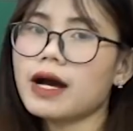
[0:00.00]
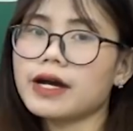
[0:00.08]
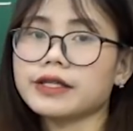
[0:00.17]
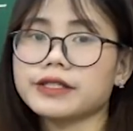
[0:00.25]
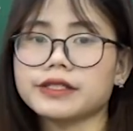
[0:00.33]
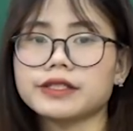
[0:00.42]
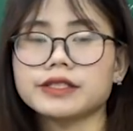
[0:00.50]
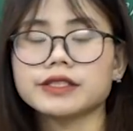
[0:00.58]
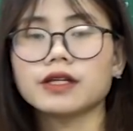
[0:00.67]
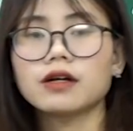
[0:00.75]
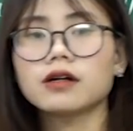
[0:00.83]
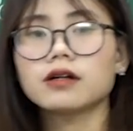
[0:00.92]
bài
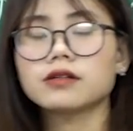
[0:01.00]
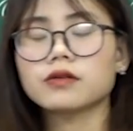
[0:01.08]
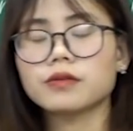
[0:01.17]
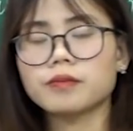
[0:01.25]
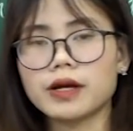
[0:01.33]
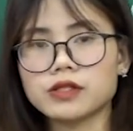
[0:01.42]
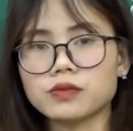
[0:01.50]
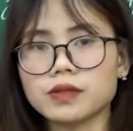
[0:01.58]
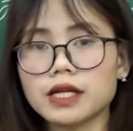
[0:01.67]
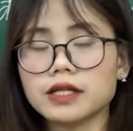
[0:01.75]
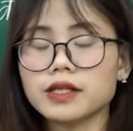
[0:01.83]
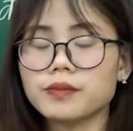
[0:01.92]
thơ mà chúng
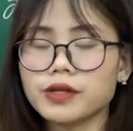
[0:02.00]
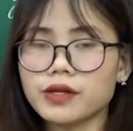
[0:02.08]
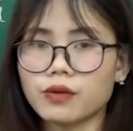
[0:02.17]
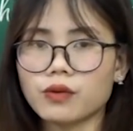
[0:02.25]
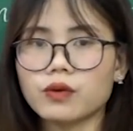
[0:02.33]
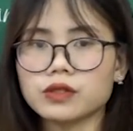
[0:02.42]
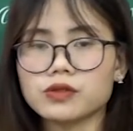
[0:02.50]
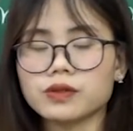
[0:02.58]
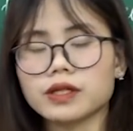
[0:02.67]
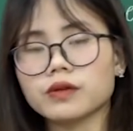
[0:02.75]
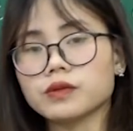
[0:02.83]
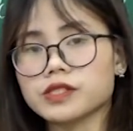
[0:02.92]
ta đã tìm hiểu của chủ
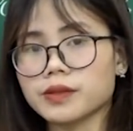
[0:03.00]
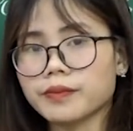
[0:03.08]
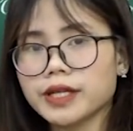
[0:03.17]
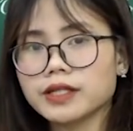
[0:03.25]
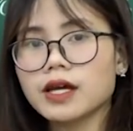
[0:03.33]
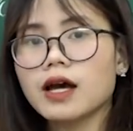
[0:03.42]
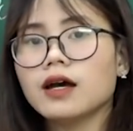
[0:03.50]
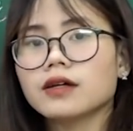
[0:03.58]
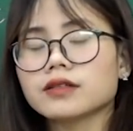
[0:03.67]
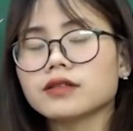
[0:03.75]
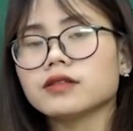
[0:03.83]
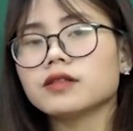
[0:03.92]
tịch hồ chí minh
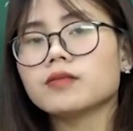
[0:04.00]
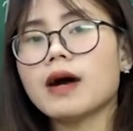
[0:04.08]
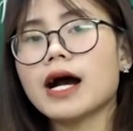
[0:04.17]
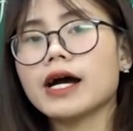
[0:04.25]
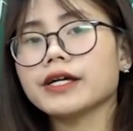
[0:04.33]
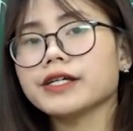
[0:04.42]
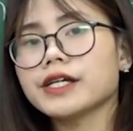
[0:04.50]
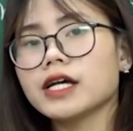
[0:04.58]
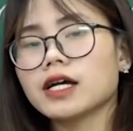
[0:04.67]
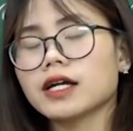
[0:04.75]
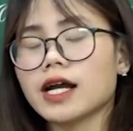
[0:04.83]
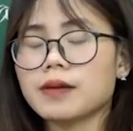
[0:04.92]
từ bài
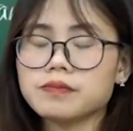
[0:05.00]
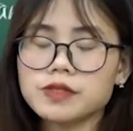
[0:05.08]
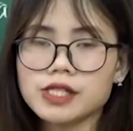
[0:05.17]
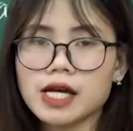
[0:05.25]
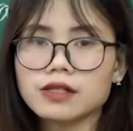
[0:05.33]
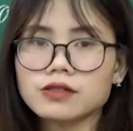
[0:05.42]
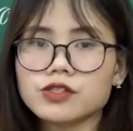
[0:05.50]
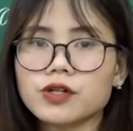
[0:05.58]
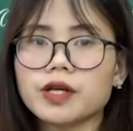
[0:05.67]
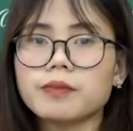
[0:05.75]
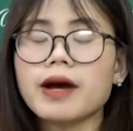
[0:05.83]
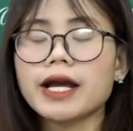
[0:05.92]
ngắm trăng cho
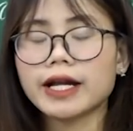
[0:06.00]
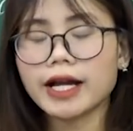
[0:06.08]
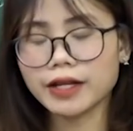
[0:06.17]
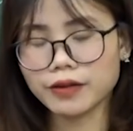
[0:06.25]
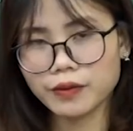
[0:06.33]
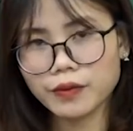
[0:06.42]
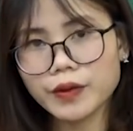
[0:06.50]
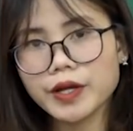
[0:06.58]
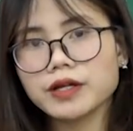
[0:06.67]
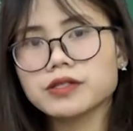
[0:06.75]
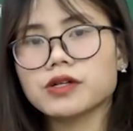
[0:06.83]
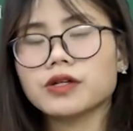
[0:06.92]
đến bài cảnh
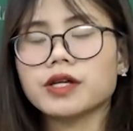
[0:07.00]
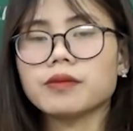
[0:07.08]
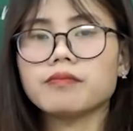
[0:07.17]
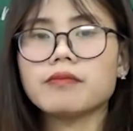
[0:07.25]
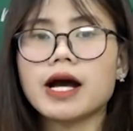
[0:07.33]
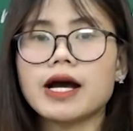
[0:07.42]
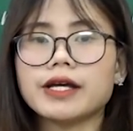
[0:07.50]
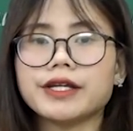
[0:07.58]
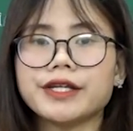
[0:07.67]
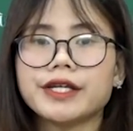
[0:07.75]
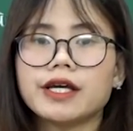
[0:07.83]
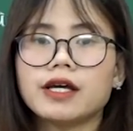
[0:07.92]
khuya cho đến
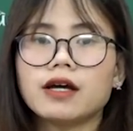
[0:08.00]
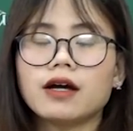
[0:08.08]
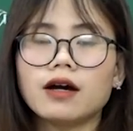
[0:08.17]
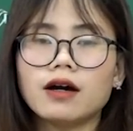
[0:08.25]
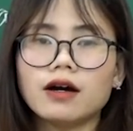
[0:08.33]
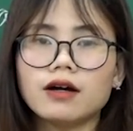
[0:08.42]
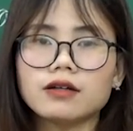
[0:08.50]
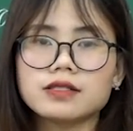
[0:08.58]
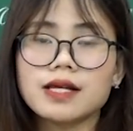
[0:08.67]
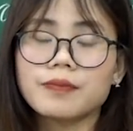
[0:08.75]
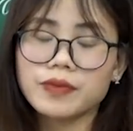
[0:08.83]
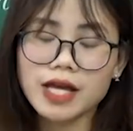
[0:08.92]
bài uh,
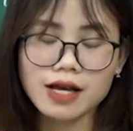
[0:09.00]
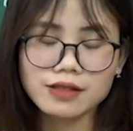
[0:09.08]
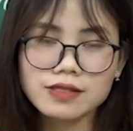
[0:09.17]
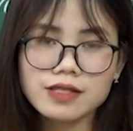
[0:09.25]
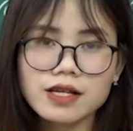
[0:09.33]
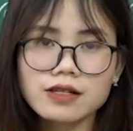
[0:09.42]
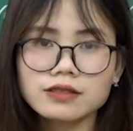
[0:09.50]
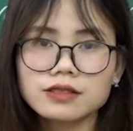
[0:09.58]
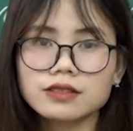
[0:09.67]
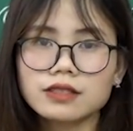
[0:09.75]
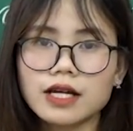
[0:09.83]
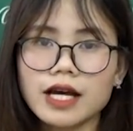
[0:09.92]
dằm tháng
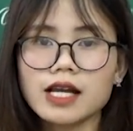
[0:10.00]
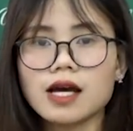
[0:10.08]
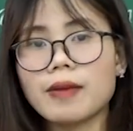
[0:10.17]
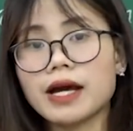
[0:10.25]
riêng hay là